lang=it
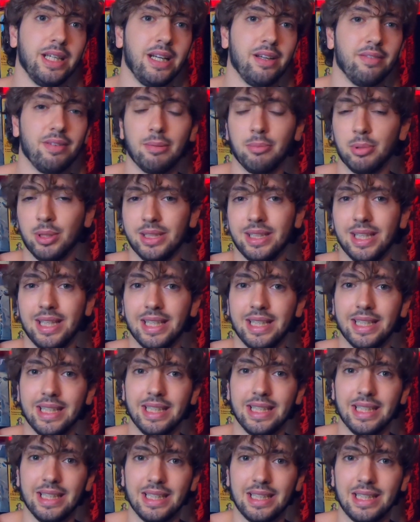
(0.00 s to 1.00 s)
eravamo in
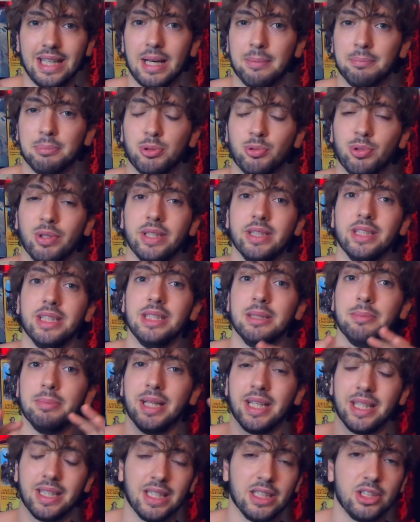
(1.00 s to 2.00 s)
delle capsule di
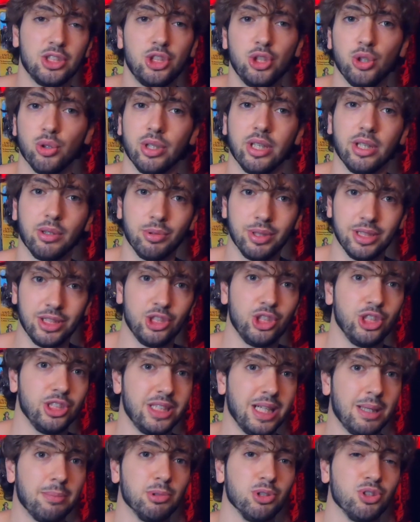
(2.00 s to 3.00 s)
ibernazione, quindi
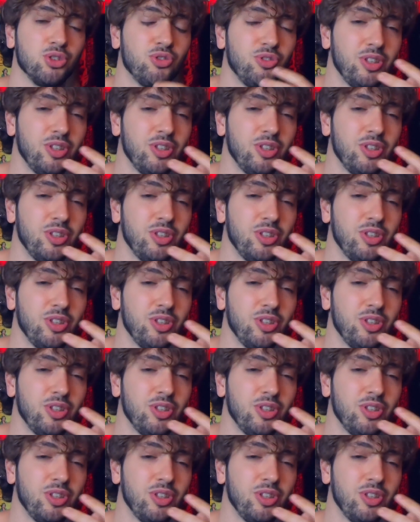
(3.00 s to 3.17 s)
ci siamo